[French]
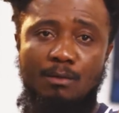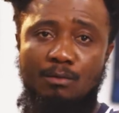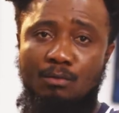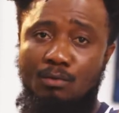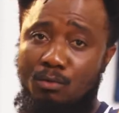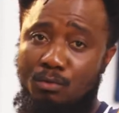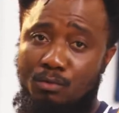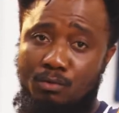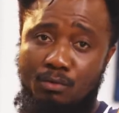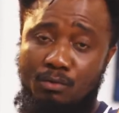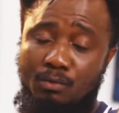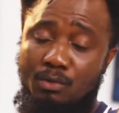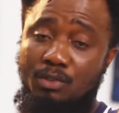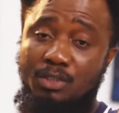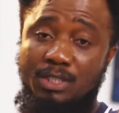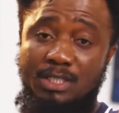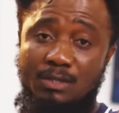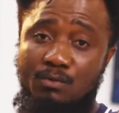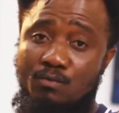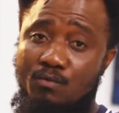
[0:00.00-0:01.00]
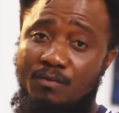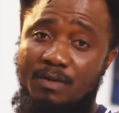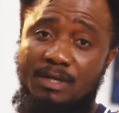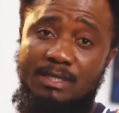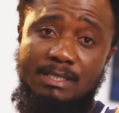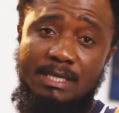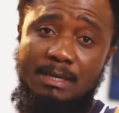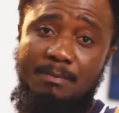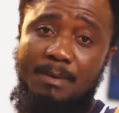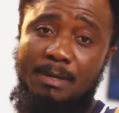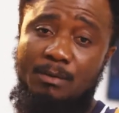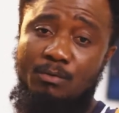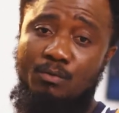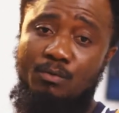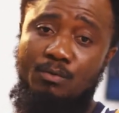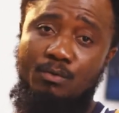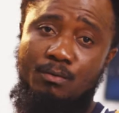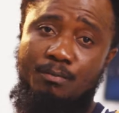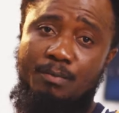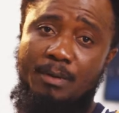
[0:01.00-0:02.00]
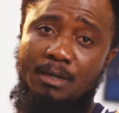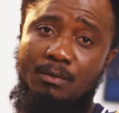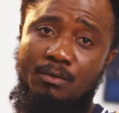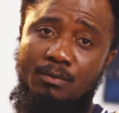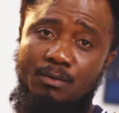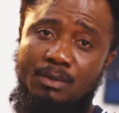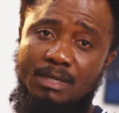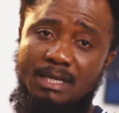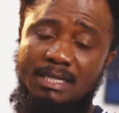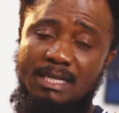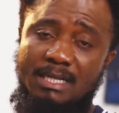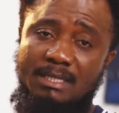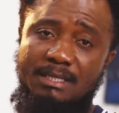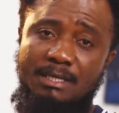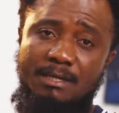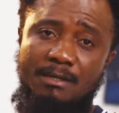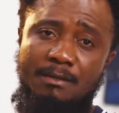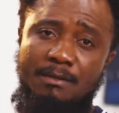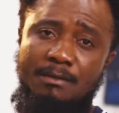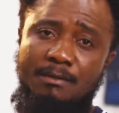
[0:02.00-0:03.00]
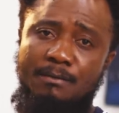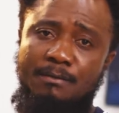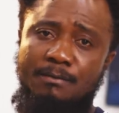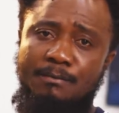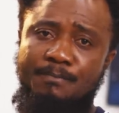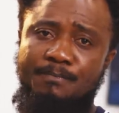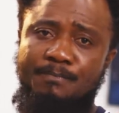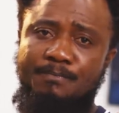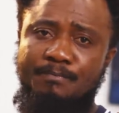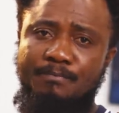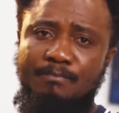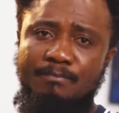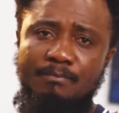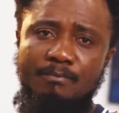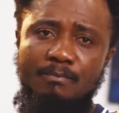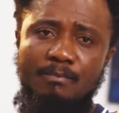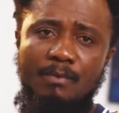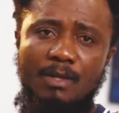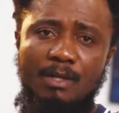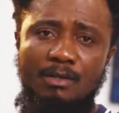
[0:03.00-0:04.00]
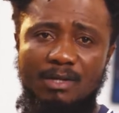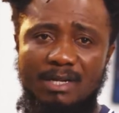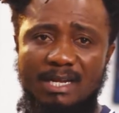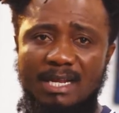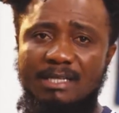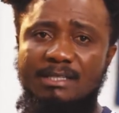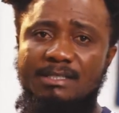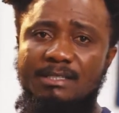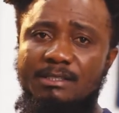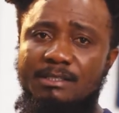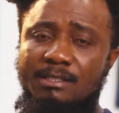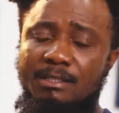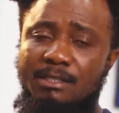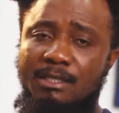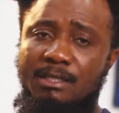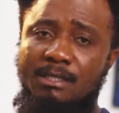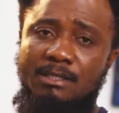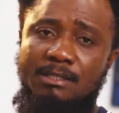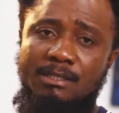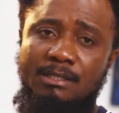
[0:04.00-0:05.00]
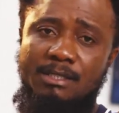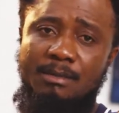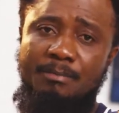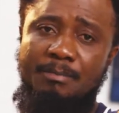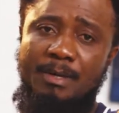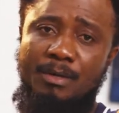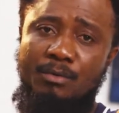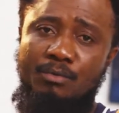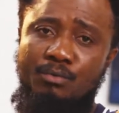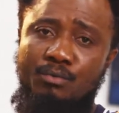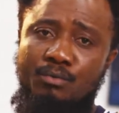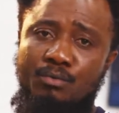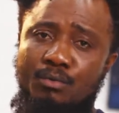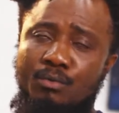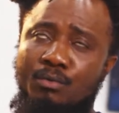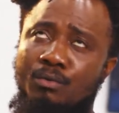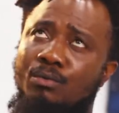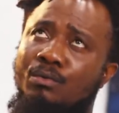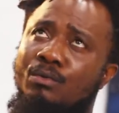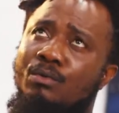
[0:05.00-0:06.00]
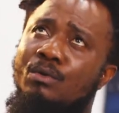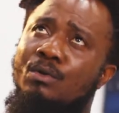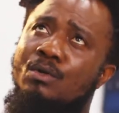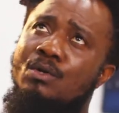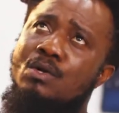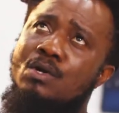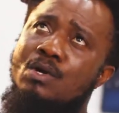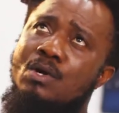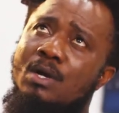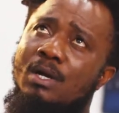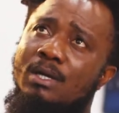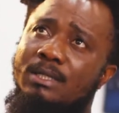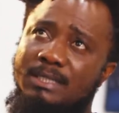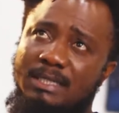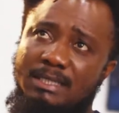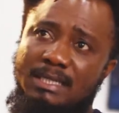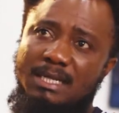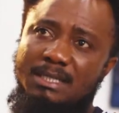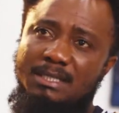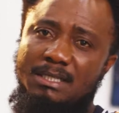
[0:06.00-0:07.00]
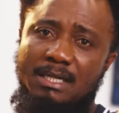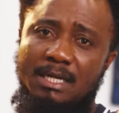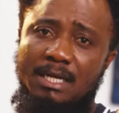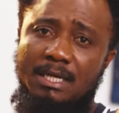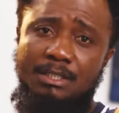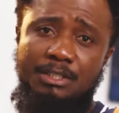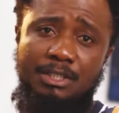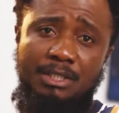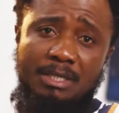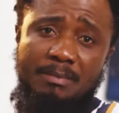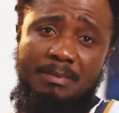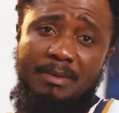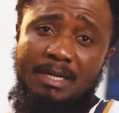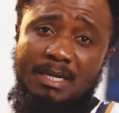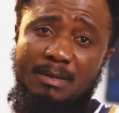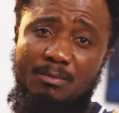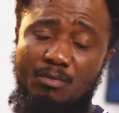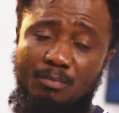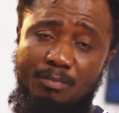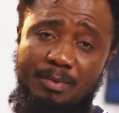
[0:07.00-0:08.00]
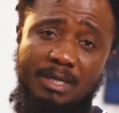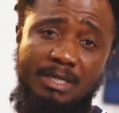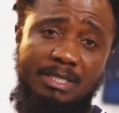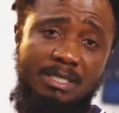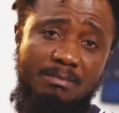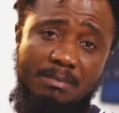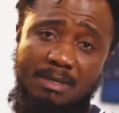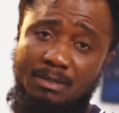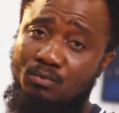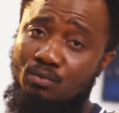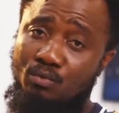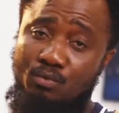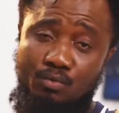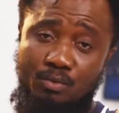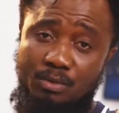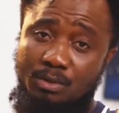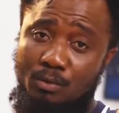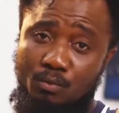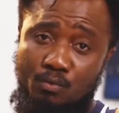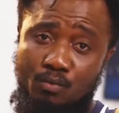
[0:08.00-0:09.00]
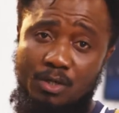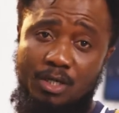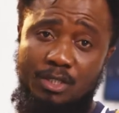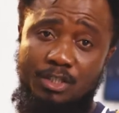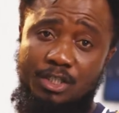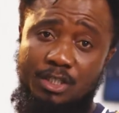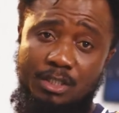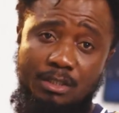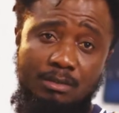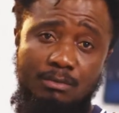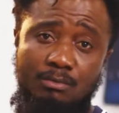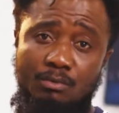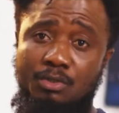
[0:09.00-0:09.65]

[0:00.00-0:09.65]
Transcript: Donc, euh, quand j'ai découvert ça par le, par le canal d'un article qui était, qui était paru euh, en cette année-là, j'en ai parlé à mon père qui m'a tout de suite encouragé.